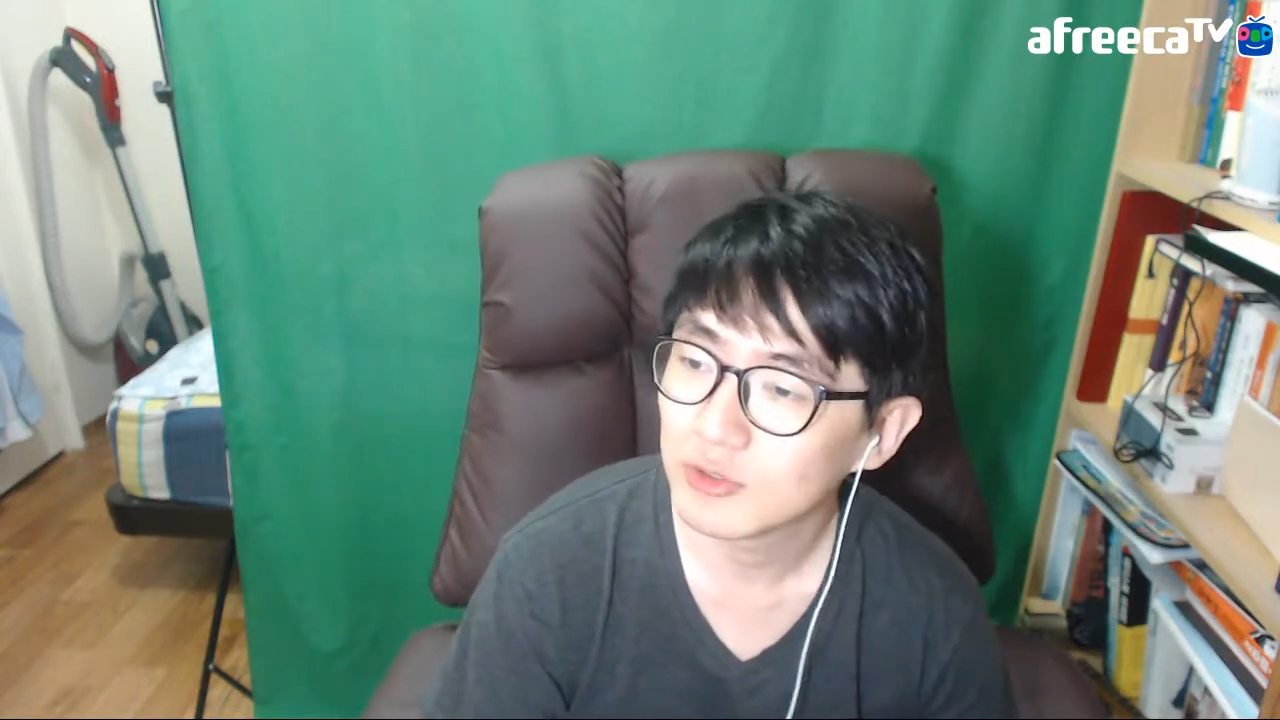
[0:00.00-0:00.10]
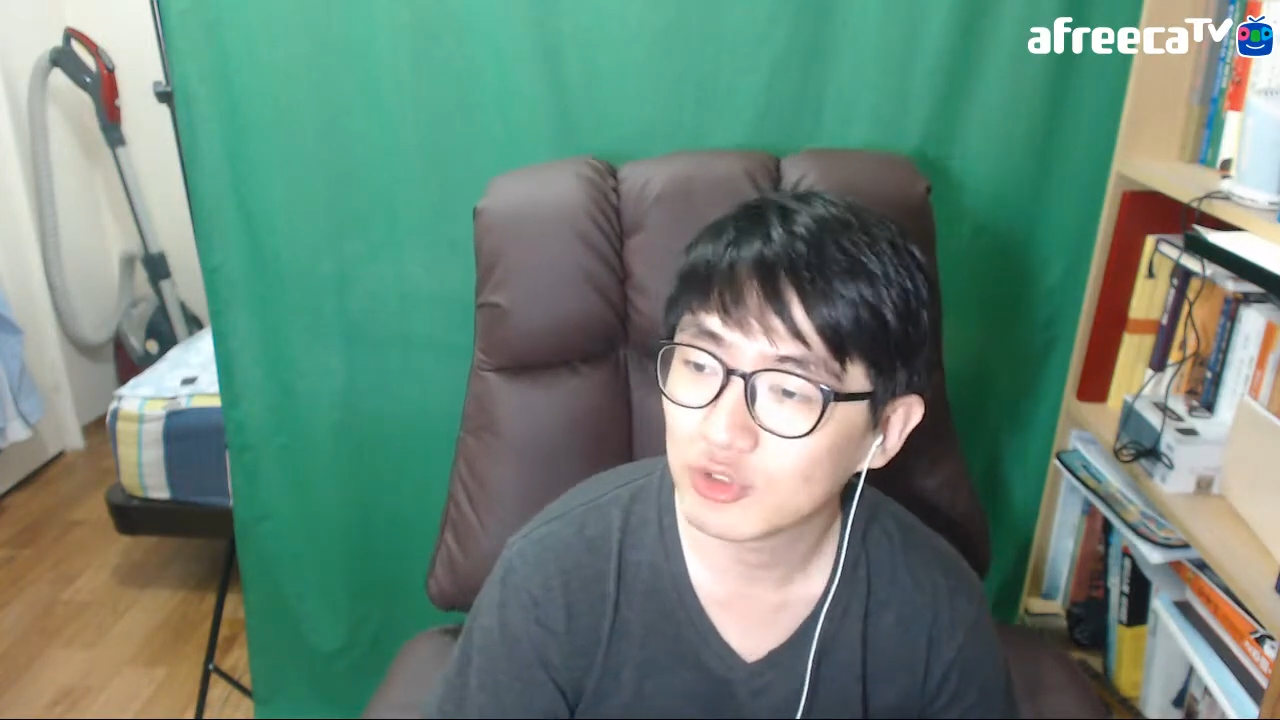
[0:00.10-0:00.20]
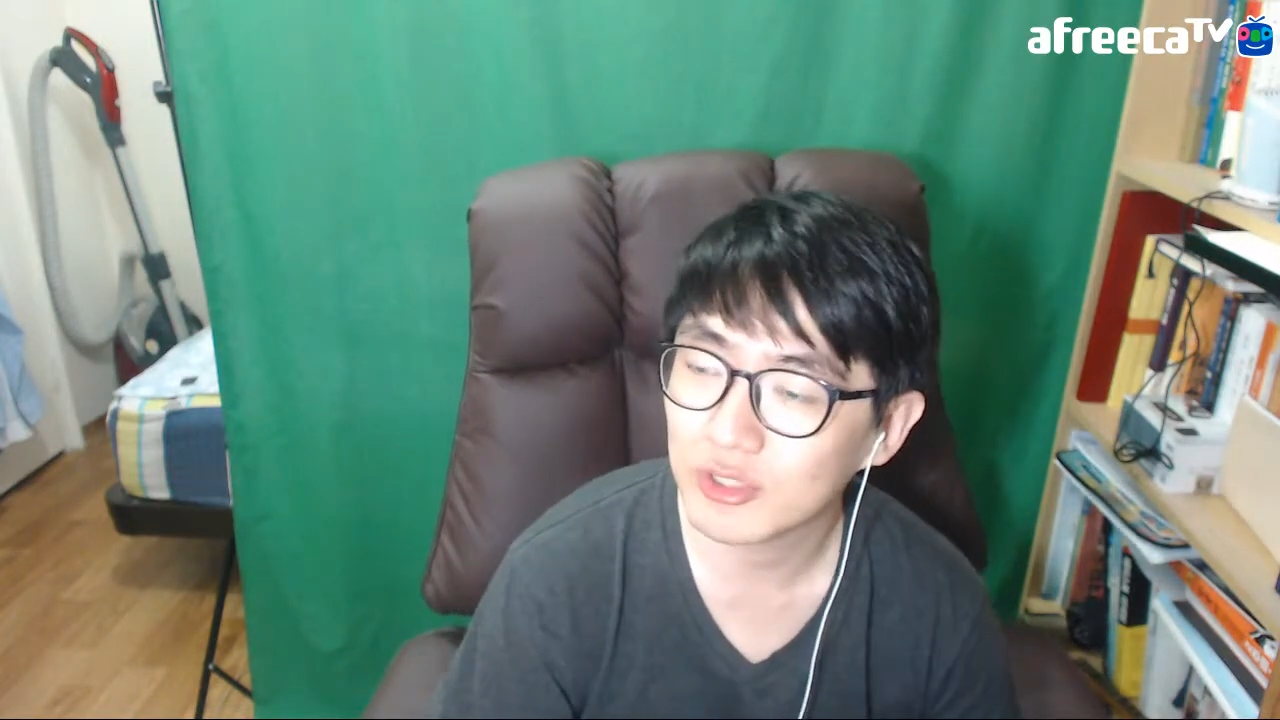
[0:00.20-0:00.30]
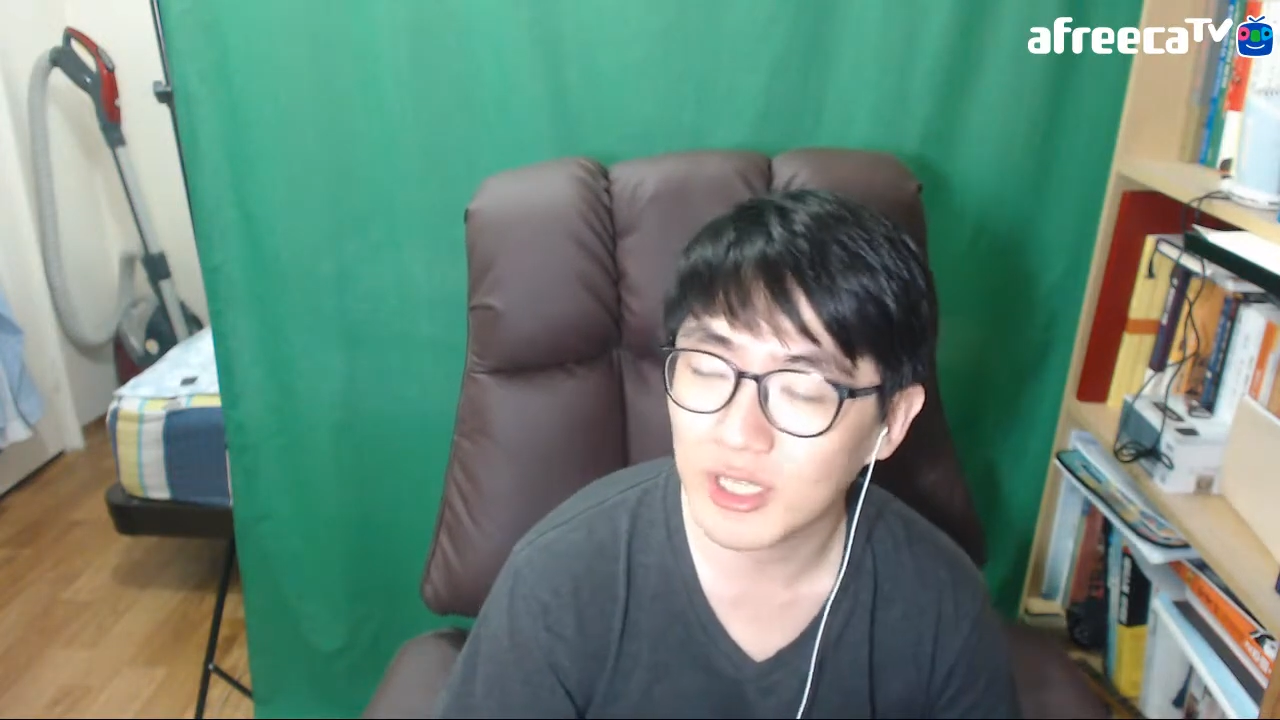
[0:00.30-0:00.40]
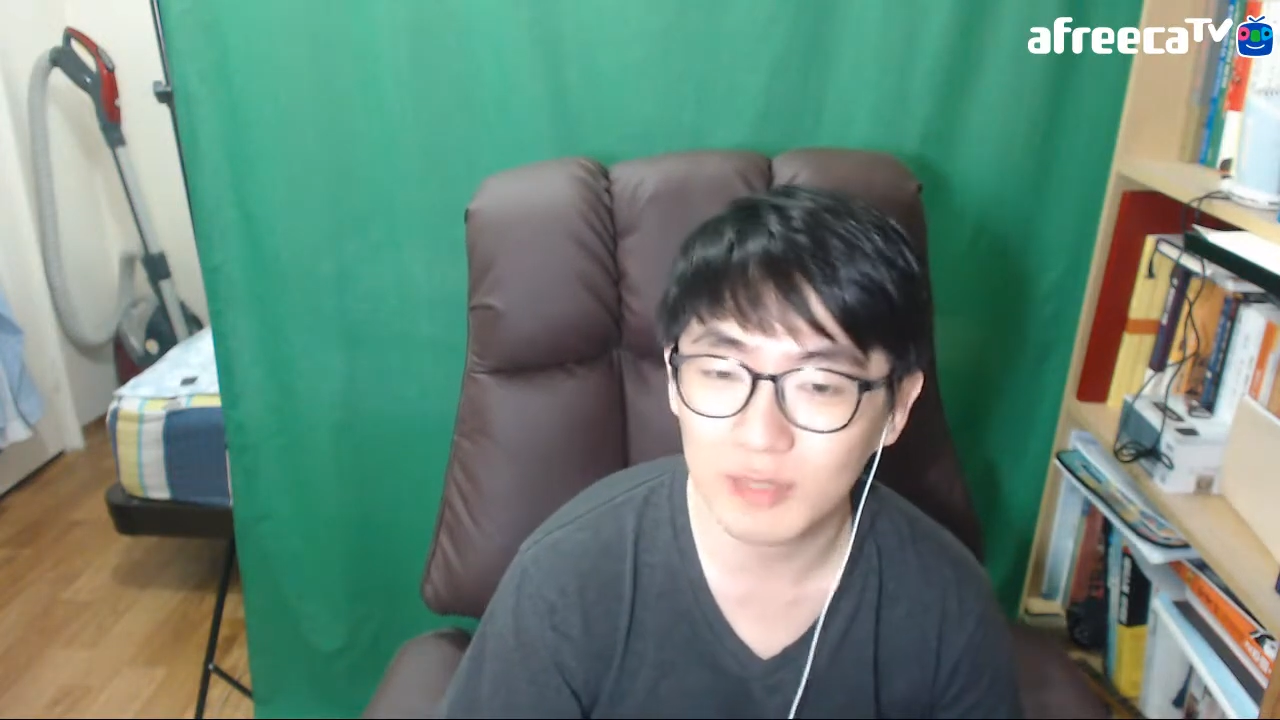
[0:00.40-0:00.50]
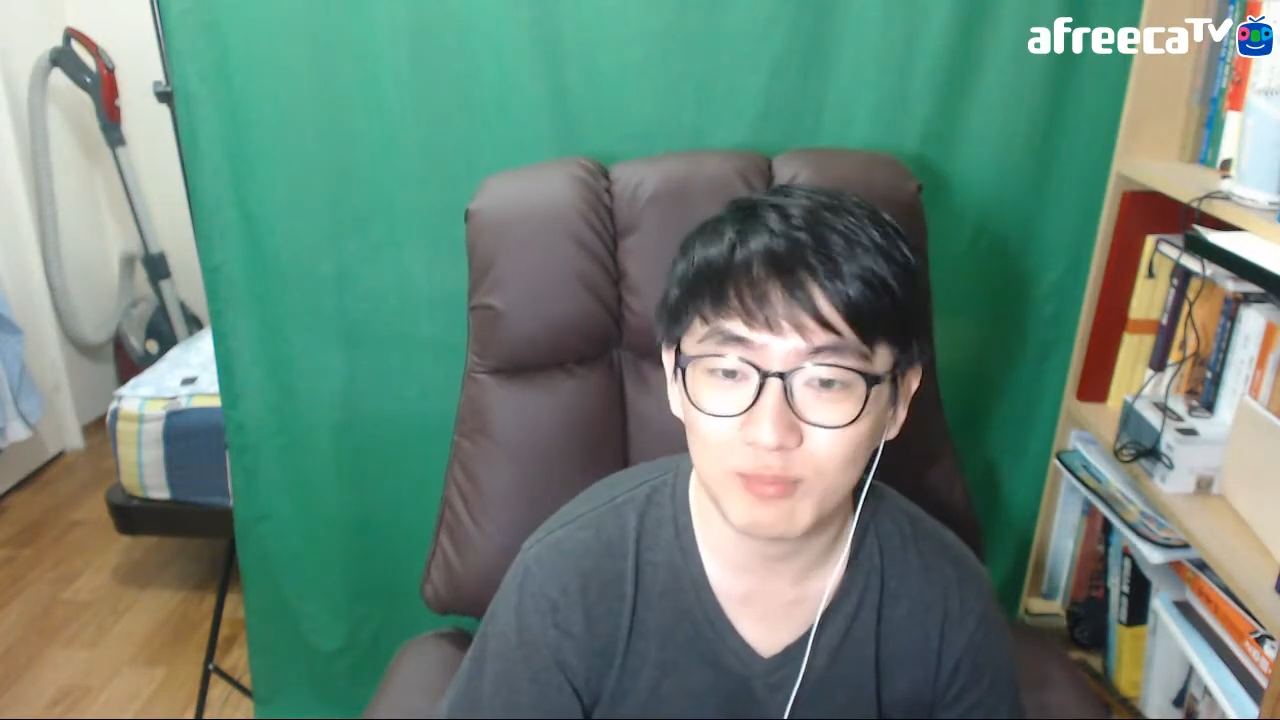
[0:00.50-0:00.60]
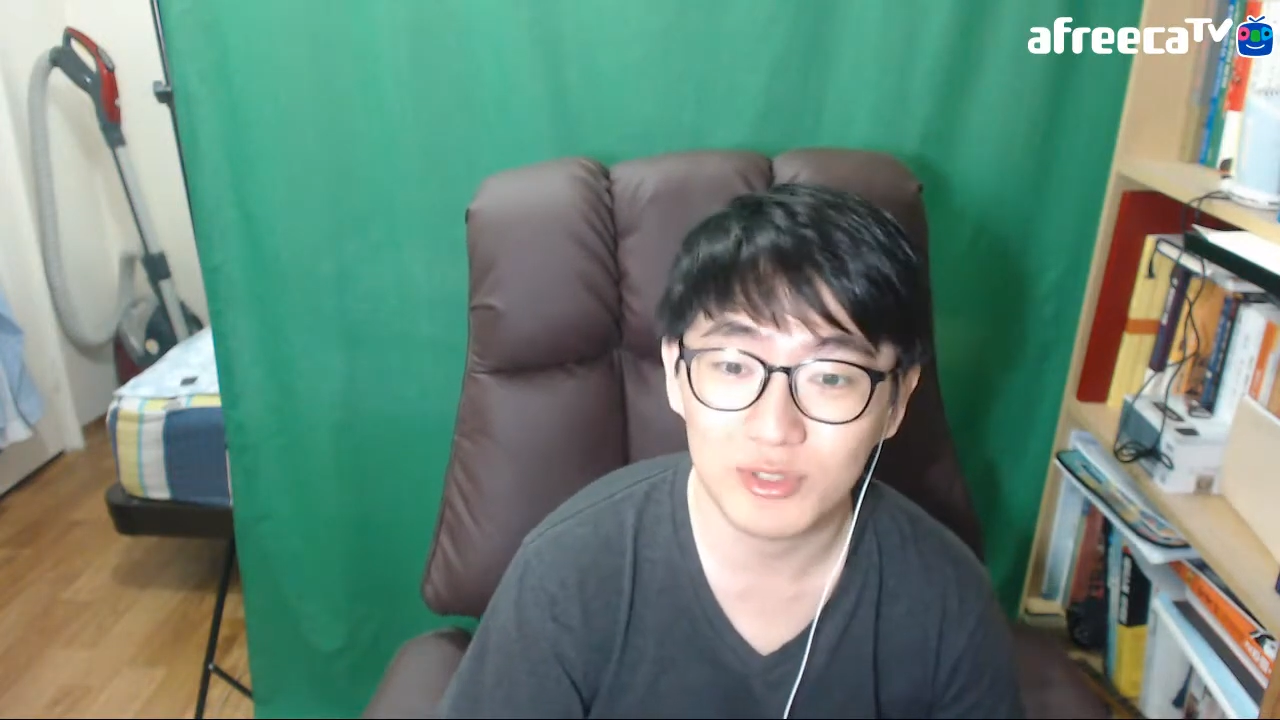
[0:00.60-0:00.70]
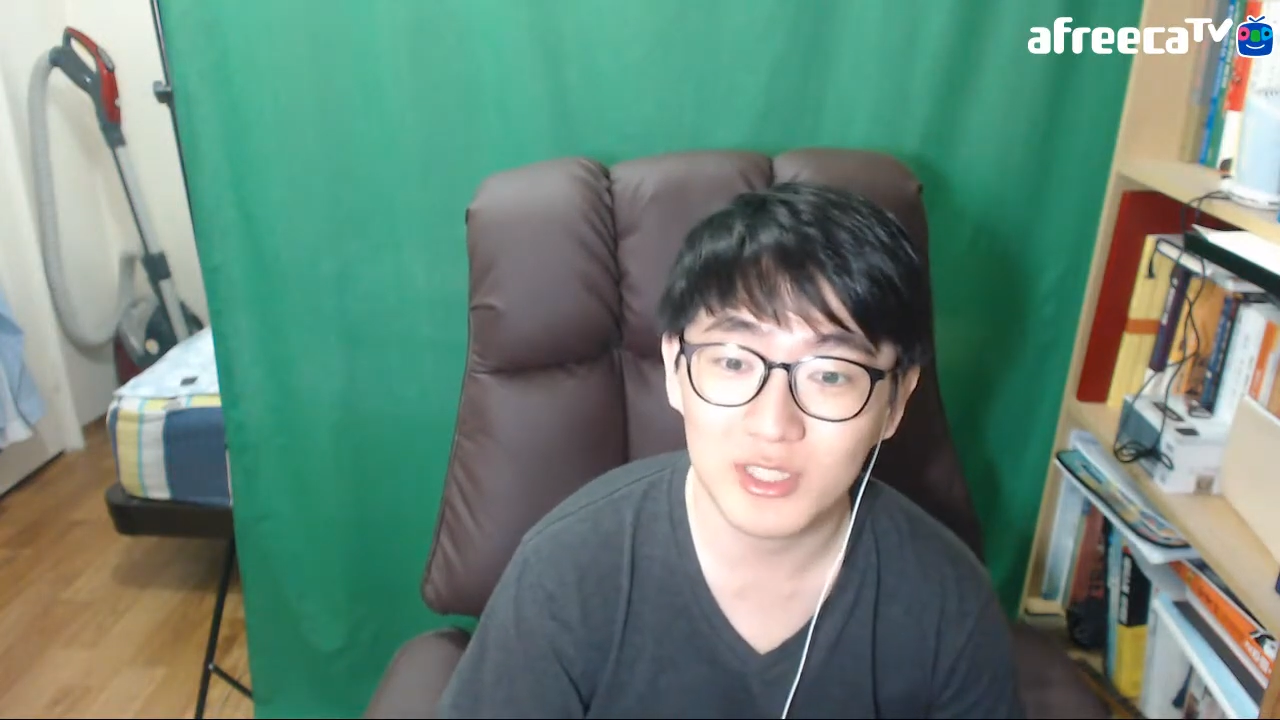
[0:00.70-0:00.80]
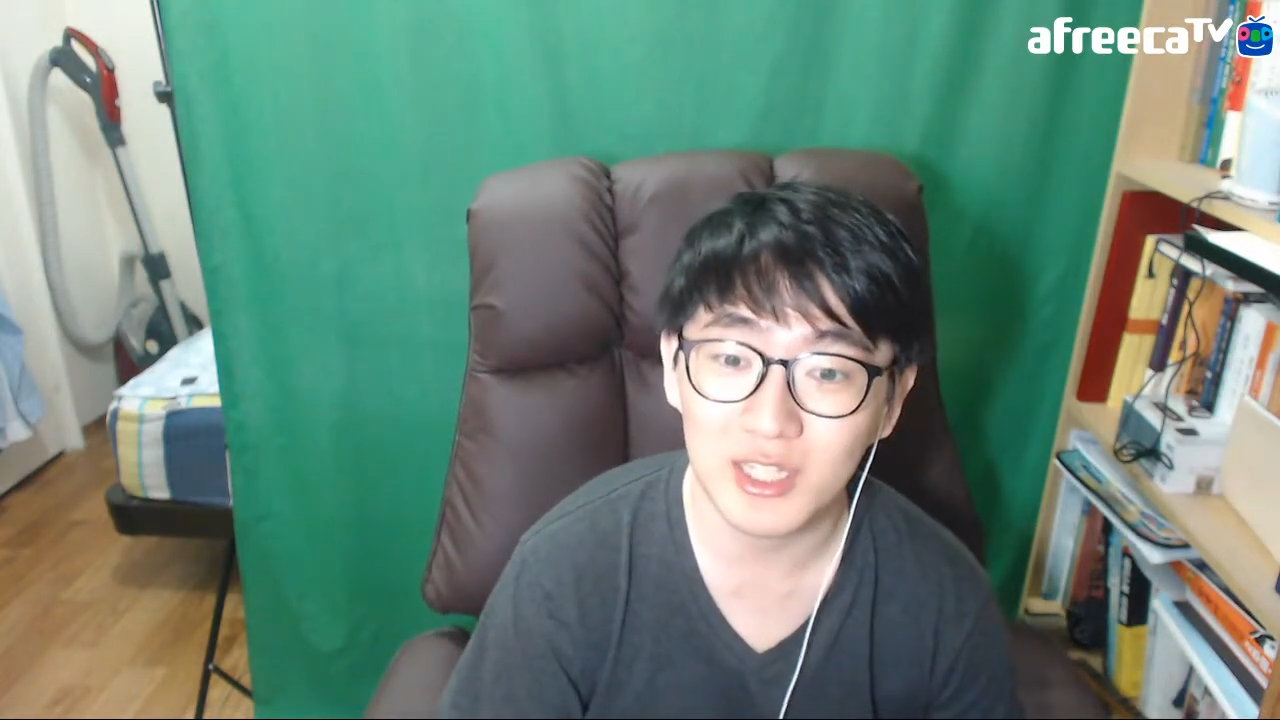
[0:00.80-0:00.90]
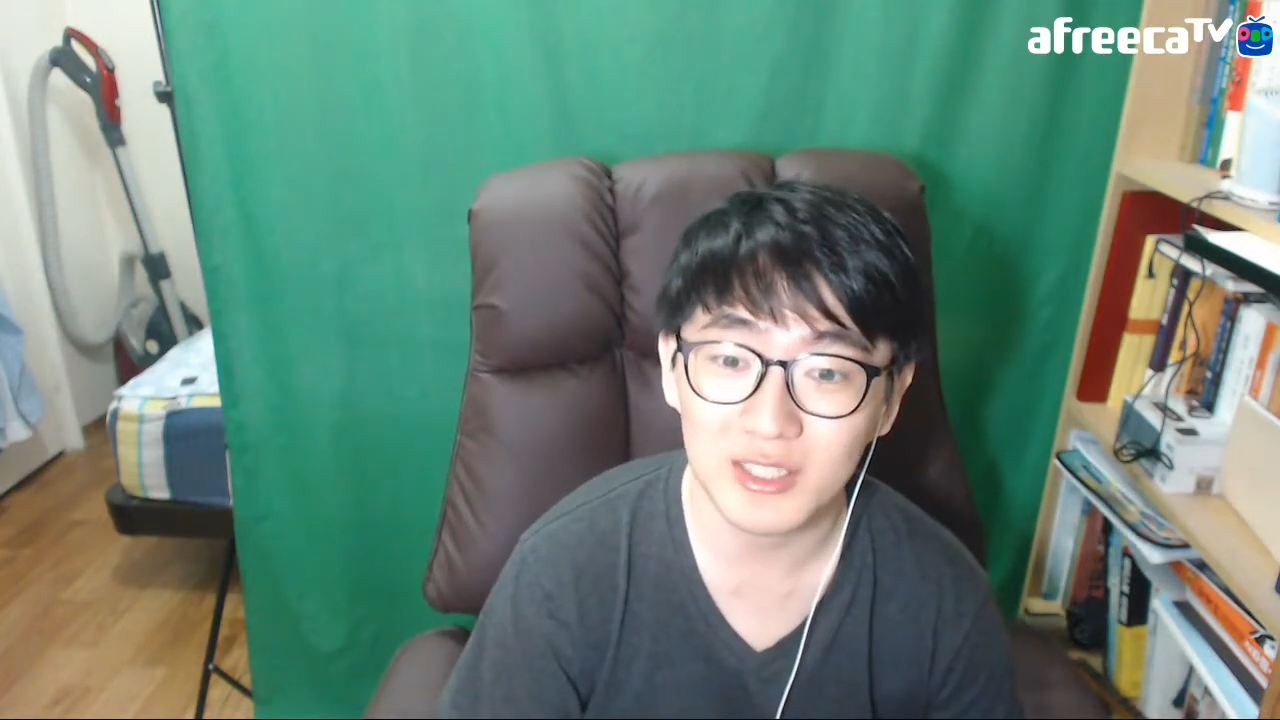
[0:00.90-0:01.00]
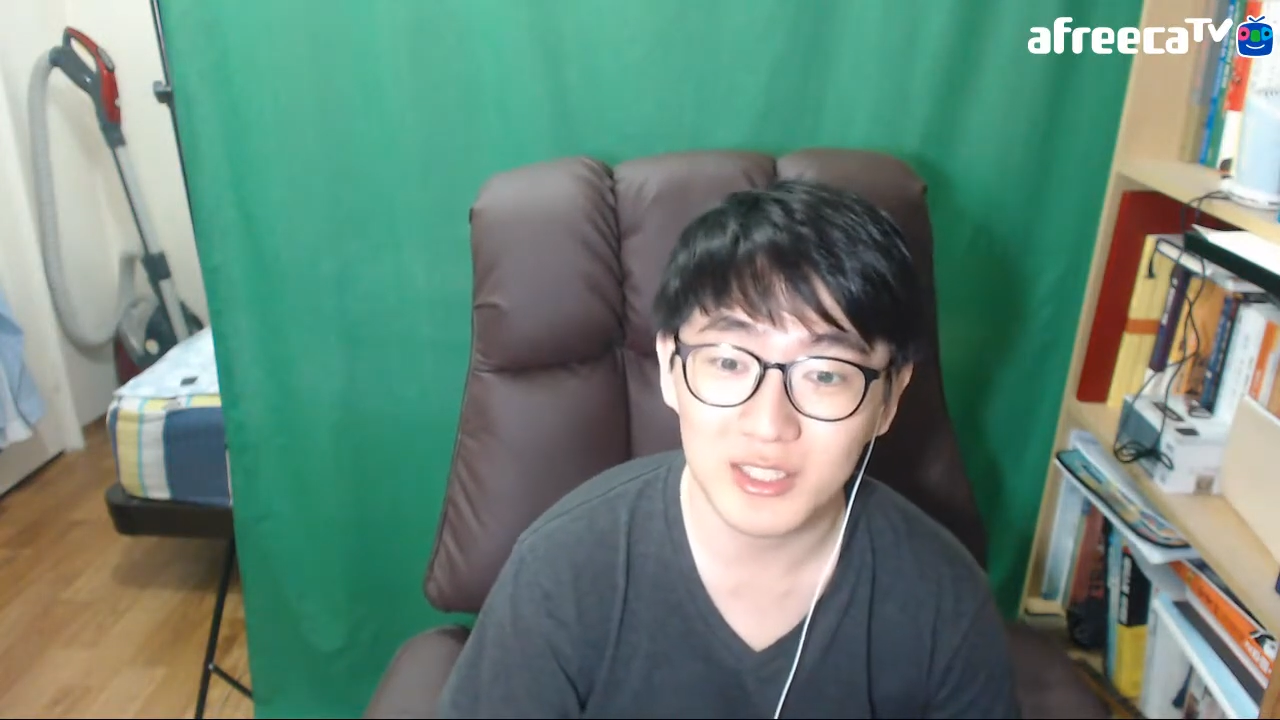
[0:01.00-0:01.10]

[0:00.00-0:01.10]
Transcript: 중간에 부진한